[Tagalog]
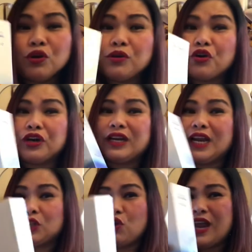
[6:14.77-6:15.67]
ino-order
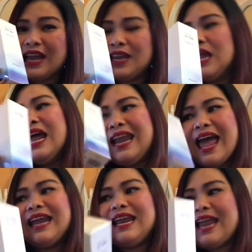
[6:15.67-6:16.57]
ito. Lagi,
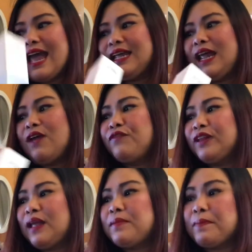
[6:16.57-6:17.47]
lagi, lagi. Every
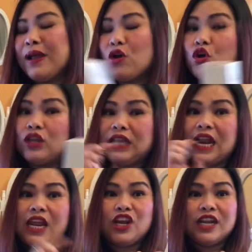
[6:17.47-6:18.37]
time na pagkakunti
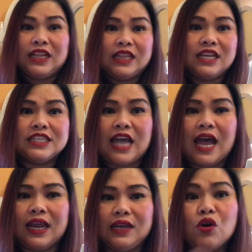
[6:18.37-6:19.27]
na lang yung natitira
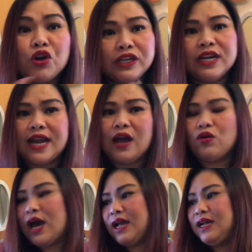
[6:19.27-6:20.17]
sa akin, no-order na ako
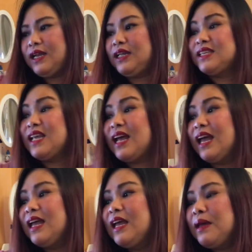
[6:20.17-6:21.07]
agad. Kasi nga,
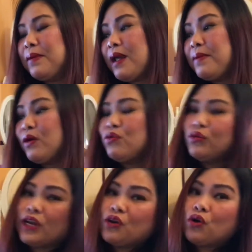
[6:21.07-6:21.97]
marami
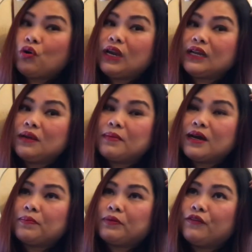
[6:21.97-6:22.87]
akong kino-collect ng
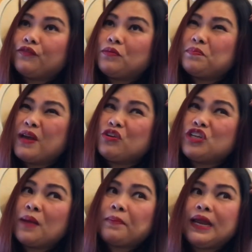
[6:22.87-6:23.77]
mga perfume. Pero
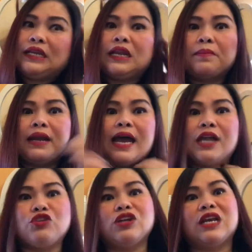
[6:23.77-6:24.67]
syempre, hindi naman
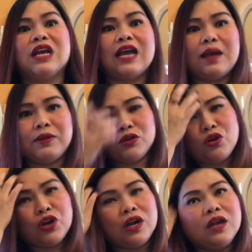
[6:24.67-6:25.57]
lahat 'yun ginagamit
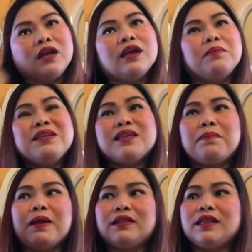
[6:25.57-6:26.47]
ko. Or, minsan
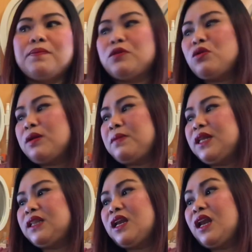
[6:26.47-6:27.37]
pag trip ko
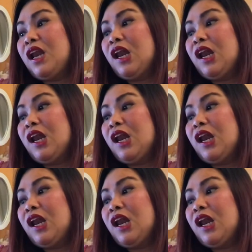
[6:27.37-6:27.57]
gamitin,